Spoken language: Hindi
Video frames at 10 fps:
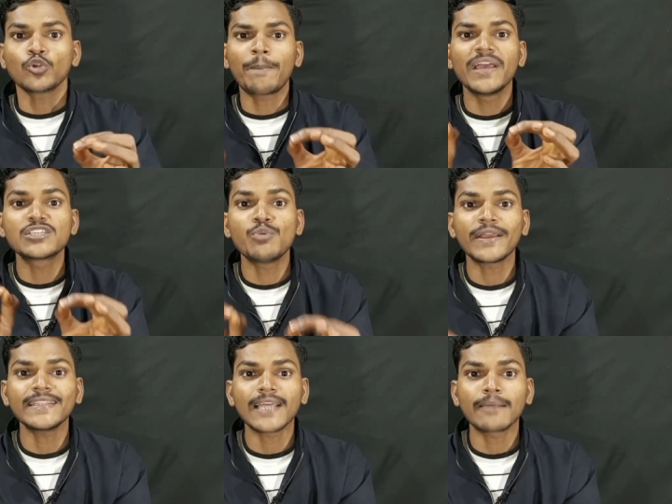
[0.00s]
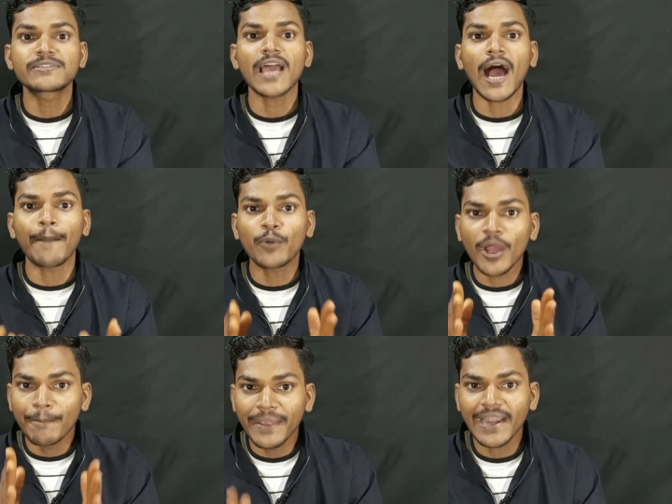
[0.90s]
तो फेसबुक की तरफ से
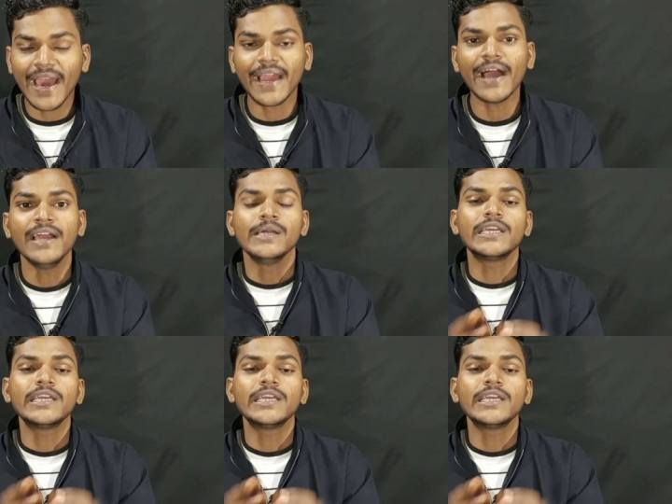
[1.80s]
आपको एक मेल आएगा